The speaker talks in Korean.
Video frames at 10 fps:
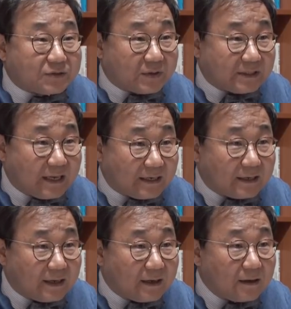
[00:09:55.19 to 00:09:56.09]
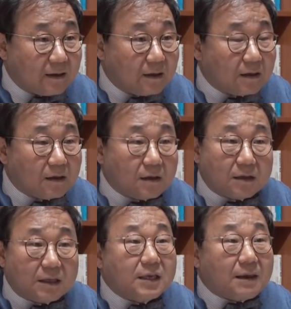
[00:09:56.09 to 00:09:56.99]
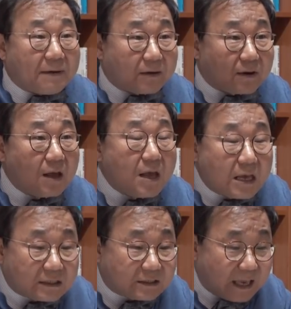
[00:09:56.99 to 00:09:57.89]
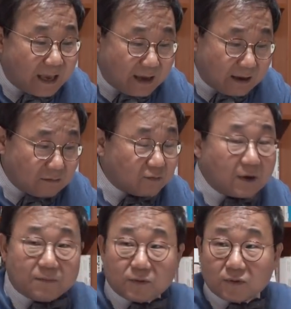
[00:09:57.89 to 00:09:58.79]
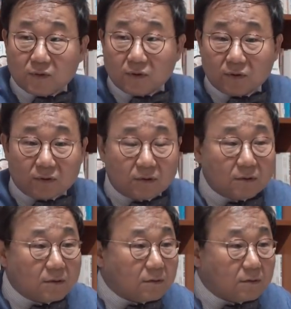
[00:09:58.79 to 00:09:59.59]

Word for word: 가지고 있다는 거예요. 이게 바로 그게 우리가 보통